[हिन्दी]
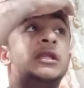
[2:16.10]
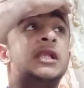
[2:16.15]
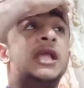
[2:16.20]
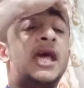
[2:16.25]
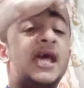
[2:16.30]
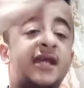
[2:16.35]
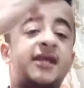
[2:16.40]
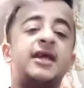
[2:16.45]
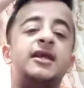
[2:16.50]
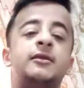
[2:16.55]

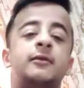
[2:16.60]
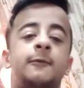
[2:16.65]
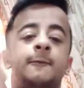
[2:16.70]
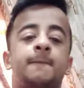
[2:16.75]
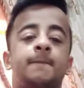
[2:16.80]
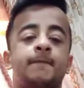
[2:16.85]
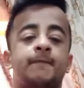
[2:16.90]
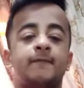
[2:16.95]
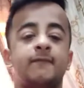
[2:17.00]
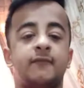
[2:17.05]
लेकिन
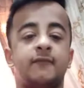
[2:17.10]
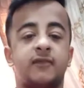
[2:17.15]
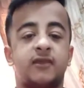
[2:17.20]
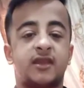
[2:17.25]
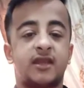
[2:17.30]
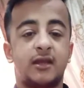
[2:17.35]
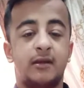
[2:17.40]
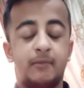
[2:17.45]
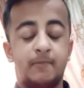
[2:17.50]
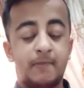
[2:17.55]

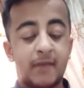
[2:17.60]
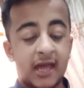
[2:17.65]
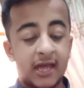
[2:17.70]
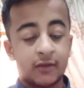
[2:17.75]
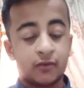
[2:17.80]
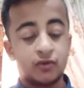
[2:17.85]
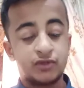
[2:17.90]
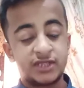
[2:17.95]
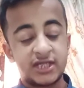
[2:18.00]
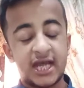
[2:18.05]
मैं
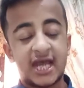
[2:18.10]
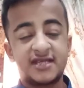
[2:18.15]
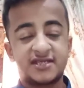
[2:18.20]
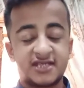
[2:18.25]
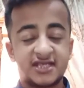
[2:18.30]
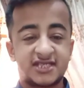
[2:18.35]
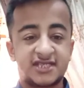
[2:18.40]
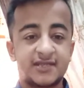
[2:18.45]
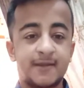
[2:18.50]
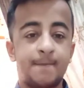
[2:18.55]
कुछ
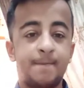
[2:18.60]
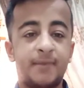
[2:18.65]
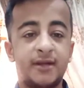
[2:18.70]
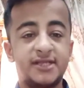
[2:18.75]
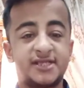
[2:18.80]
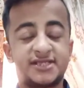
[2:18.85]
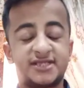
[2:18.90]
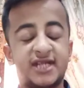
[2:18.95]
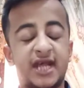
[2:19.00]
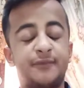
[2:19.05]
ऐसे
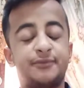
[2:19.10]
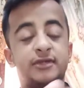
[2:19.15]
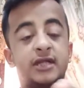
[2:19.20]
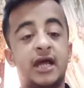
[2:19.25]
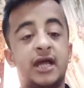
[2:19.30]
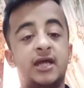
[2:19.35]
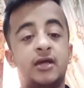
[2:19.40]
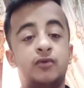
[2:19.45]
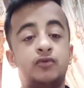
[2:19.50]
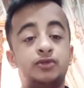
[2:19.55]
सिंपल स्टेप्स
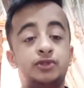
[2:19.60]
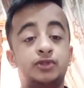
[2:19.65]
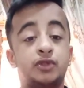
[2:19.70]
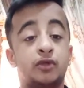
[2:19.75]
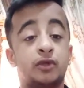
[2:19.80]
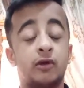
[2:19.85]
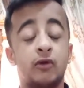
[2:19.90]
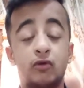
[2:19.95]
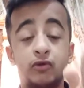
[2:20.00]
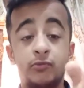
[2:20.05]
लाया हूँ जो
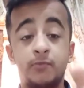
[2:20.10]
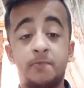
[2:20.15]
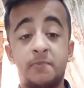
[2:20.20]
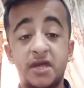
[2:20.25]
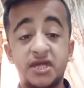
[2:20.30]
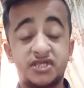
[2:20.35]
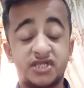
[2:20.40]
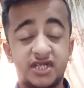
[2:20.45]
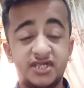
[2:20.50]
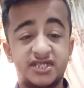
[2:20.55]
कि उन
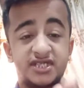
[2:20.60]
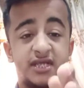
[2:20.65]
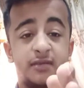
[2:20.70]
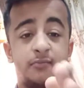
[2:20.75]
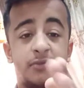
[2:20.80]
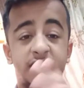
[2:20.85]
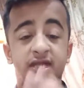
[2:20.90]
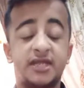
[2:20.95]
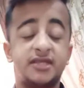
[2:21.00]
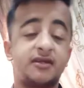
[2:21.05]
पेशेंट्स की
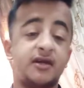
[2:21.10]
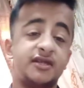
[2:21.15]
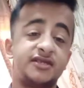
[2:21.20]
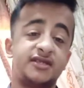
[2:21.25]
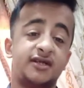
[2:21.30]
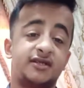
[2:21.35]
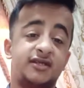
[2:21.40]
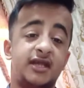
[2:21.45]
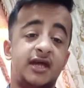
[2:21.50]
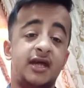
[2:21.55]
मदद कर
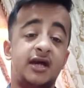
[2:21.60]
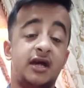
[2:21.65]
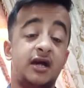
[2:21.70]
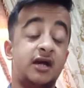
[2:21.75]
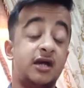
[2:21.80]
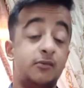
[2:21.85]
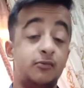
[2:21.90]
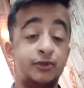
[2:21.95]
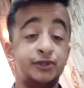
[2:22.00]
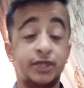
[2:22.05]
सकते हैं
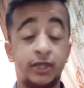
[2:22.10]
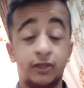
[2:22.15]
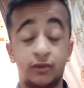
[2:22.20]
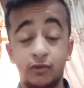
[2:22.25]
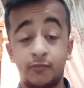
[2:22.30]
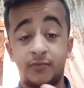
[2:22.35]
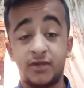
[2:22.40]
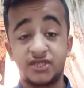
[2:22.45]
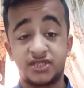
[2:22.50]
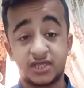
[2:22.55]
अगर मुझे
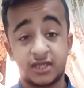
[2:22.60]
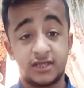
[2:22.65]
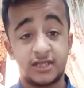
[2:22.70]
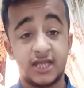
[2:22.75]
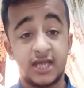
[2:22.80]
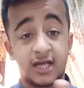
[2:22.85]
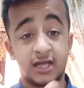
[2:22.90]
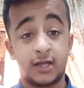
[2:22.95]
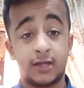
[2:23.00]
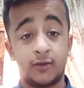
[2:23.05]
कोई पेशेंट
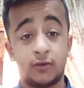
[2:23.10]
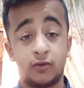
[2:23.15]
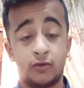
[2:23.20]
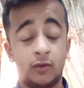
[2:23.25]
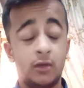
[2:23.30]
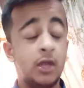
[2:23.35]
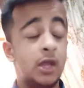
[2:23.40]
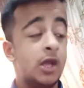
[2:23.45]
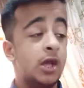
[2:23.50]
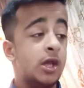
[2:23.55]
देख रहा हो
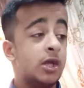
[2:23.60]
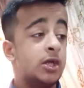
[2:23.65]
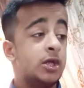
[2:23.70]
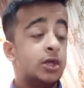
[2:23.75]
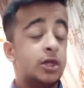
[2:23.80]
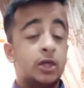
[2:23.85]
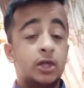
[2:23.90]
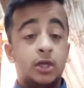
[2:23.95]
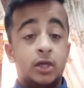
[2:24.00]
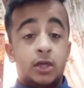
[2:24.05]

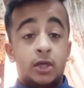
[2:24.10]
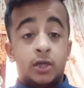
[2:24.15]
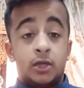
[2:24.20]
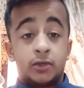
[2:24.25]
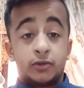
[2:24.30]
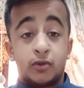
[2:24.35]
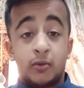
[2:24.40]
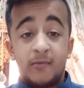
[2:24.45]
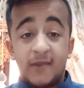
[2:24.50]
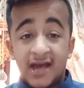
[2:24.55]

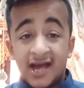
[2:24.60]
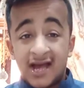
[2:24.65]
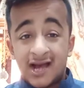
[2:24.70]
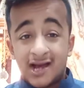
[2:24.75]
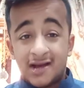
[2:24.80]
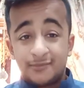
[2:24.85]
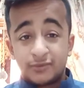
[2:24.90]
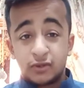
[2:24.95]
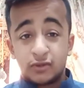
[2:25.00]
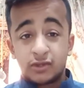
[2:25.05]
तो मैं
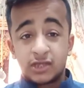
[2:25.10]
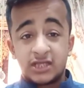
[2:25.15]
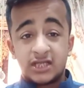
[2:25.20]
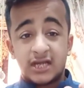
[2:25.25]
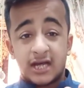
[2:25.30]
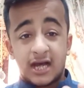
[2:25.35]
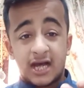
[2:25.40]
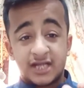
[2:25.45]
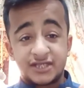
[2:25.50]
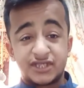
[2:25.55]
आप लोगों के
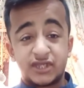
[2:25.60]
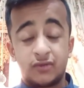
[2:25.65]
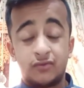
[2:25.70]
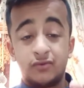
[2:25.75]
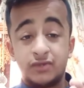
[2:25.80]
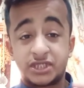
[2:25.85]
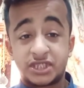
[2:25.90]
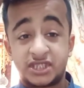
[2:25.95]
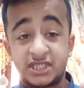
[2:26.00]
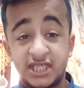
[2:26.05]
लिए हाज़िर
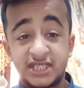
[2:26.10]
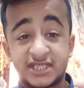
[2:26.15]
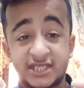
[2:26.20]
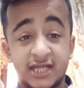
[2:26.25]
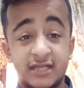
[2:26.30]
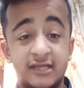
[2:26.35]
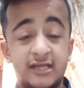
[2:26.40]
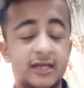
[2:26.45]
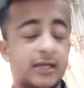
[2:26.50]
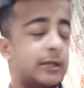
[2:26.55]
हूँ इस चीज़
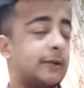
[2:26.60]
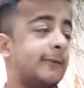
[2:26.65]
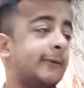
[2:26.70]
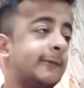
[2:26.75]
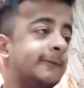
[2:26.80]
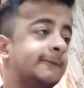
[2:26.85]
के लिए